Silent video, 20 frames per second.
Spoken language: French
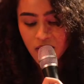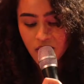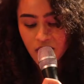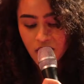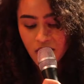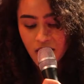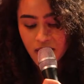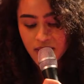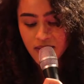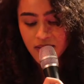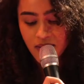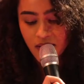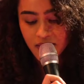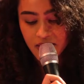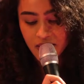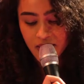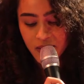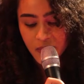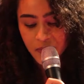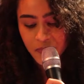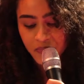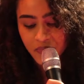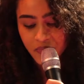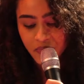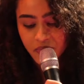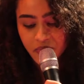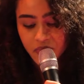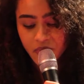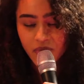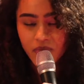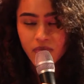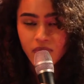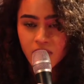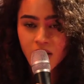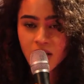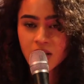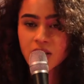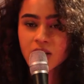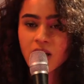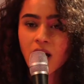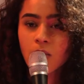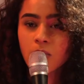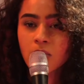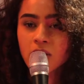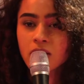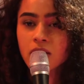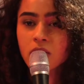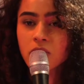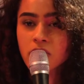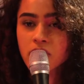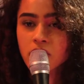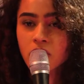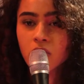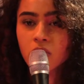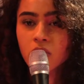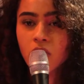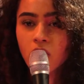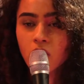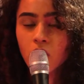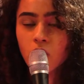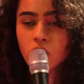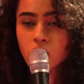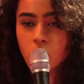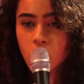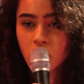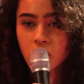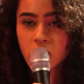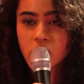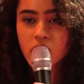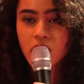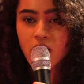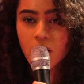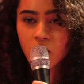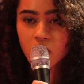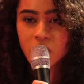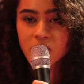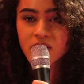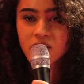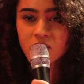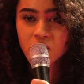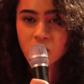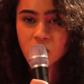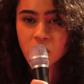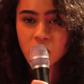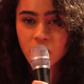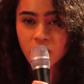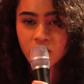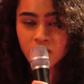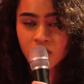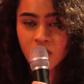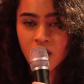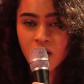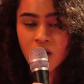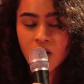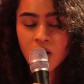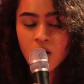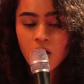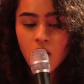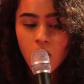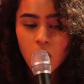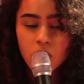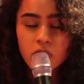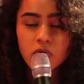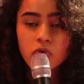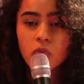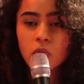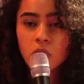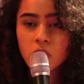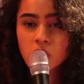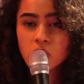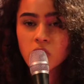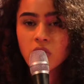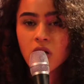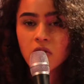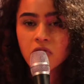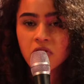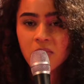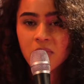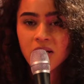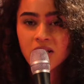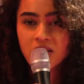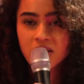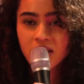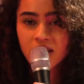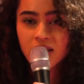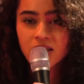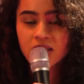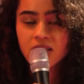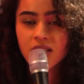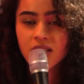euh, l'année dernière, et qui rappelle a aussi encore autopose de la prostitution, autopose de la femme algérienne